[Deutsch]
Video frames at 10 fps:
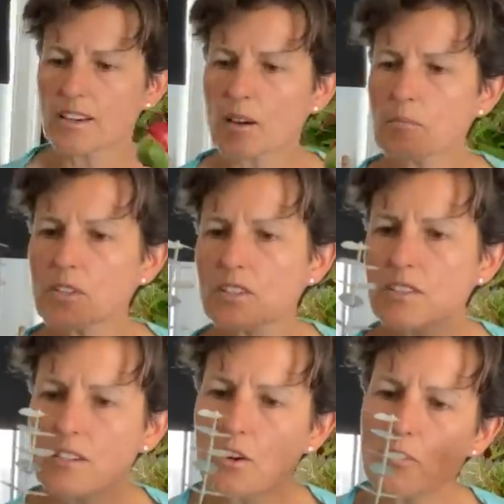Habe mich
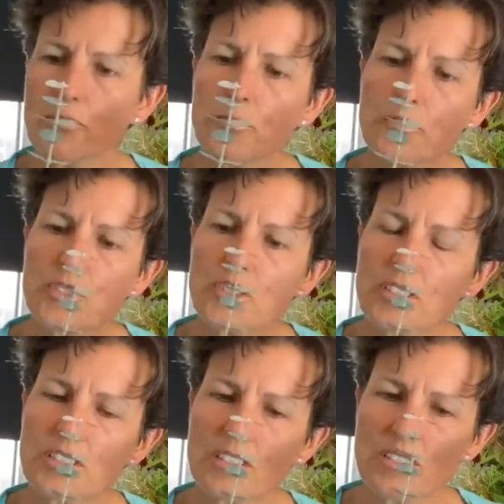jetzt auch für
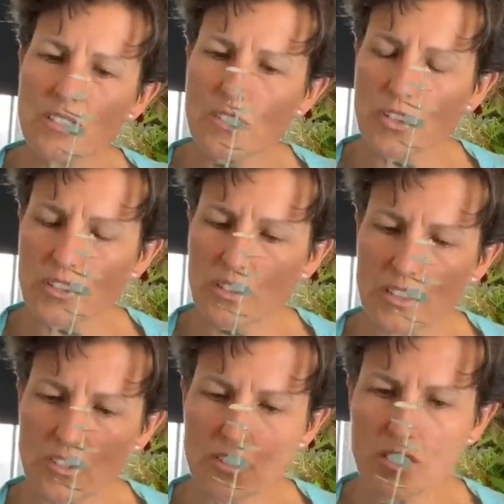verschiedene Sorten
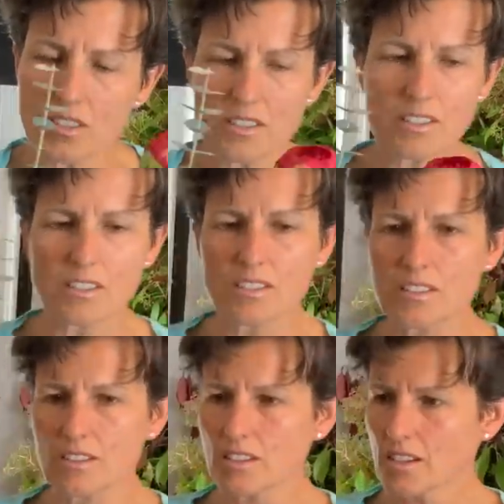entschieden, die ich
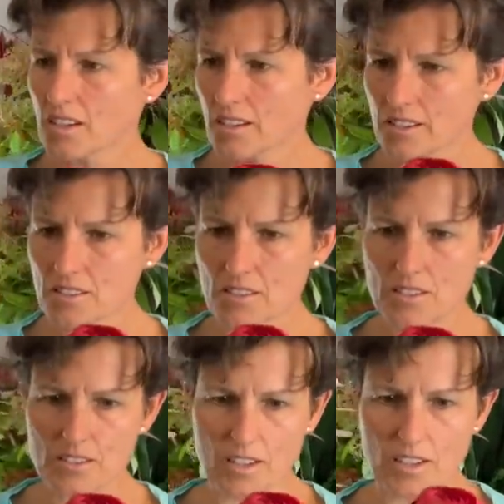hier in
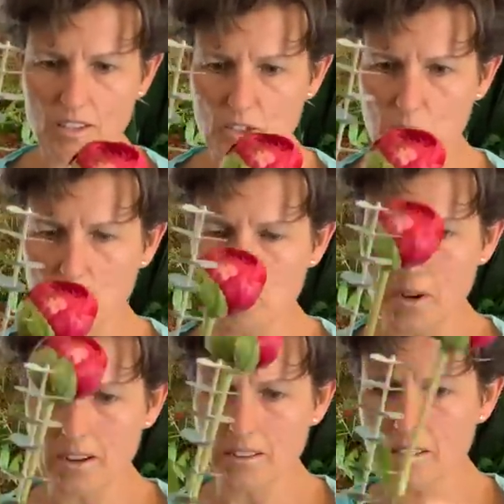dieses Arrangement
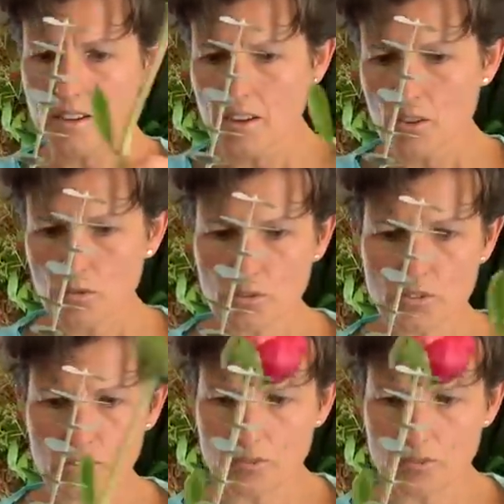mache und